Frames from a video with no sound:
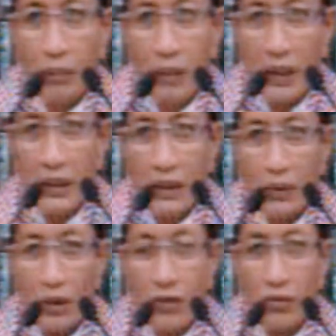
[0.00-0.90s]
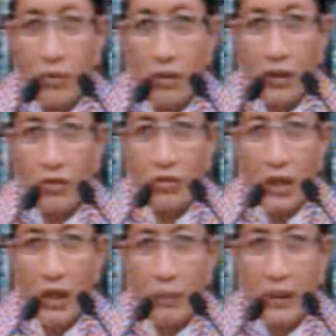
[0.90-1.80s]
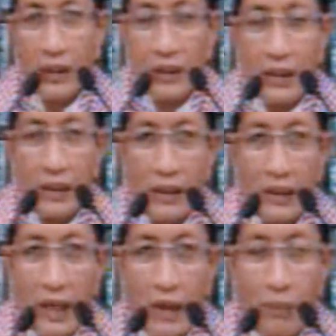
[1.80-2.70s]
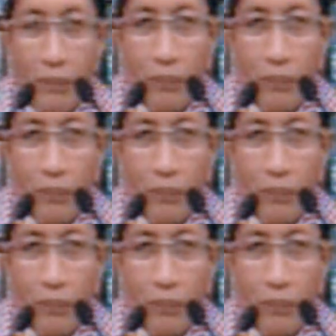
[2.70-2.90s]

Makanya itu Rasulullah SAW mengingatkan kita